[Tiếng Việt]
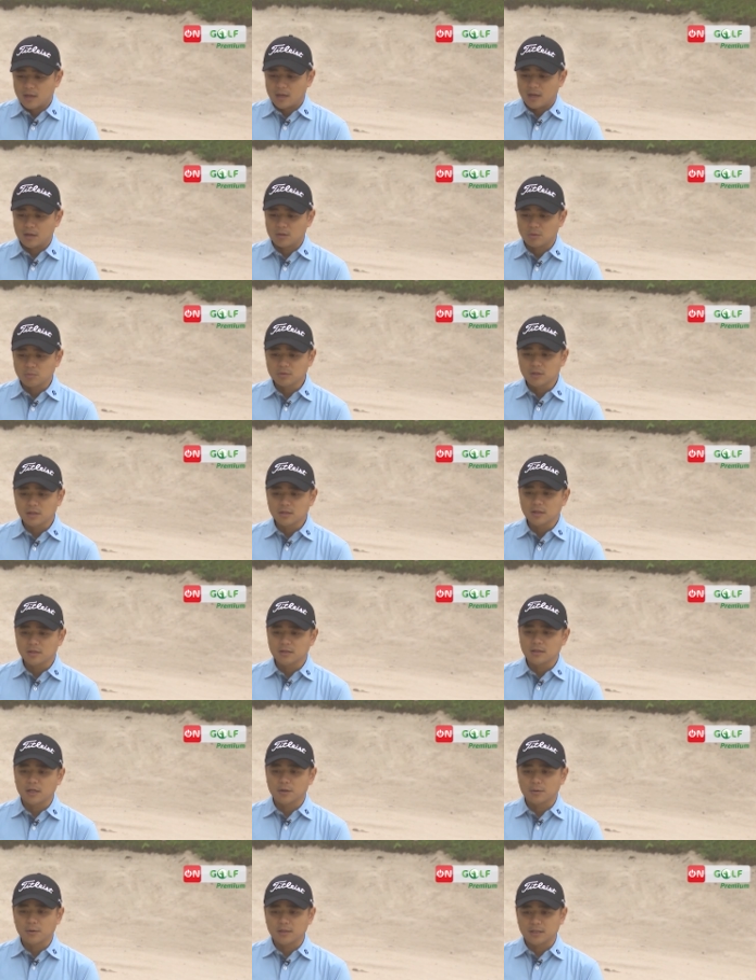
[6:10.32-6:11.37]
và cũng tương tự
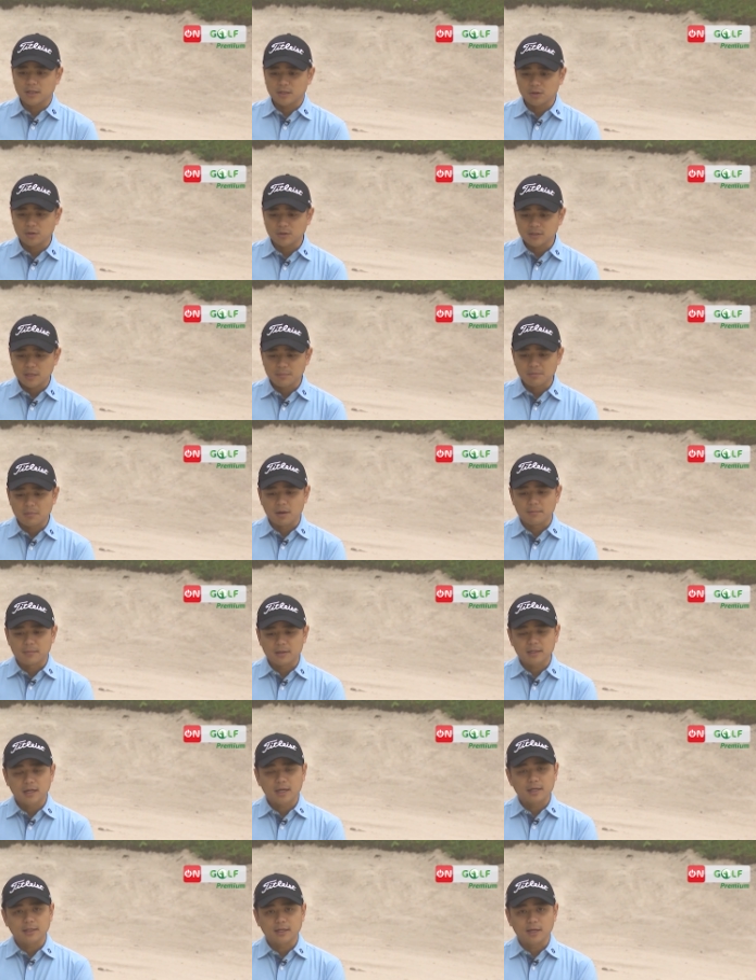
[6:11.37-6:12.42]
như anh Nguyện thì tôi sẽ mở mặt
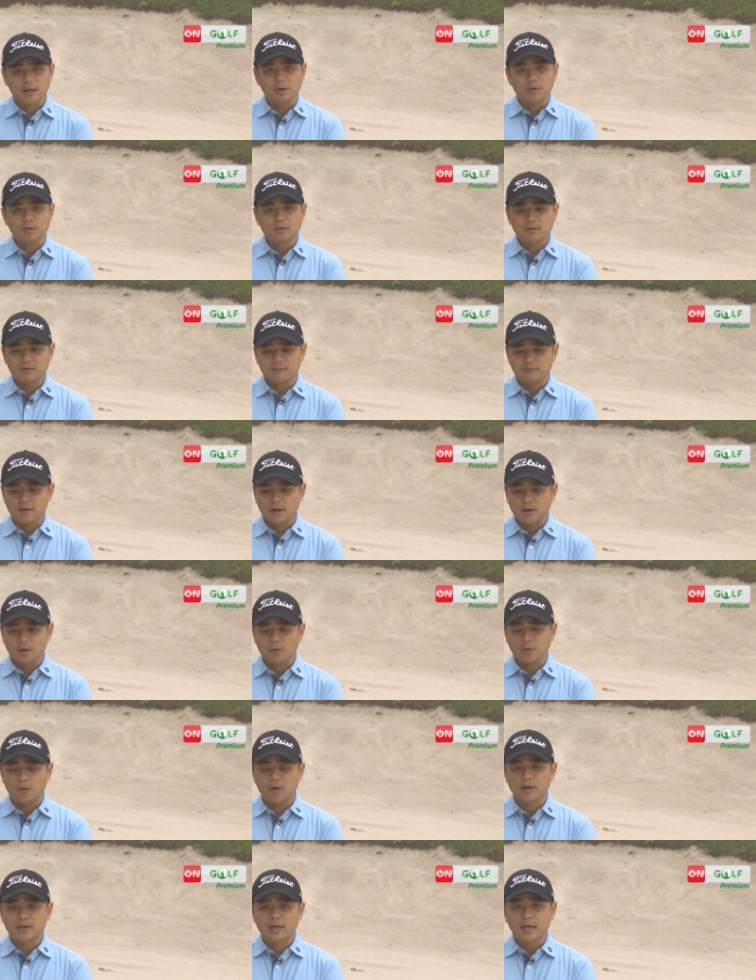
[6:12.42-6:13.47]
gậy nhiều và
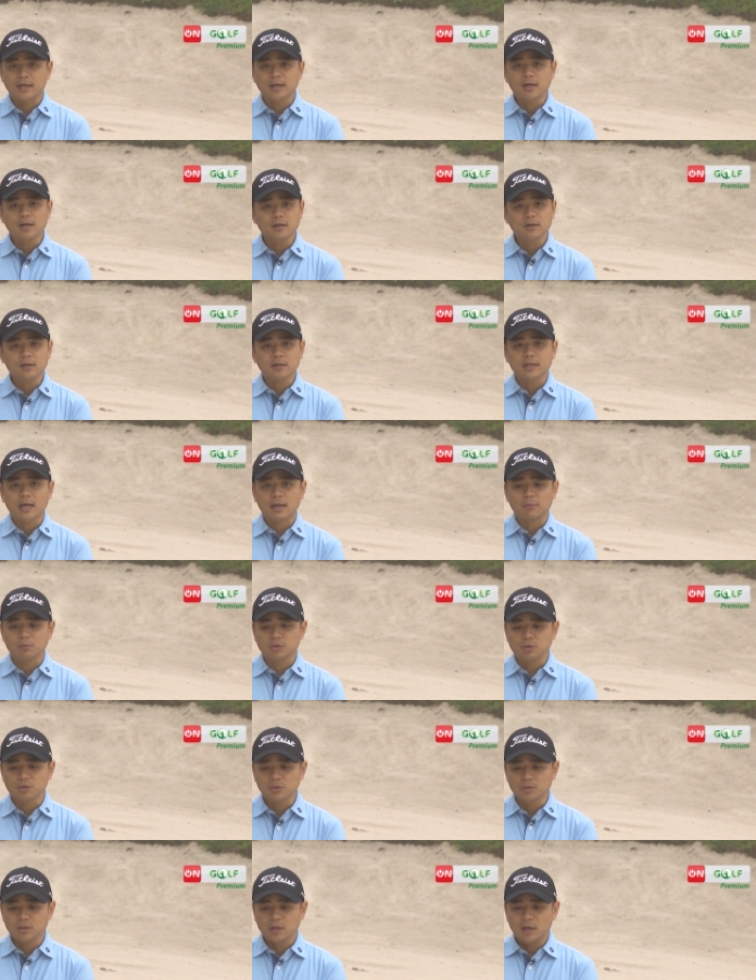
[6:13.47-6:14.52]
cuống đánh hơi lướt ngang một
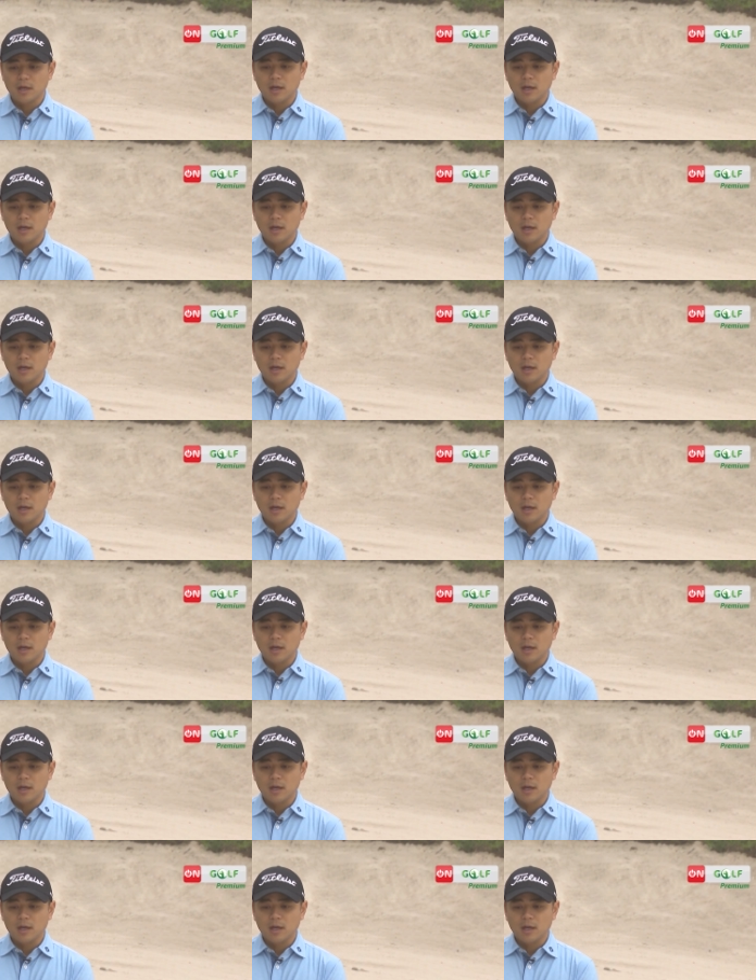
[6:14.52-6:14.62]
chút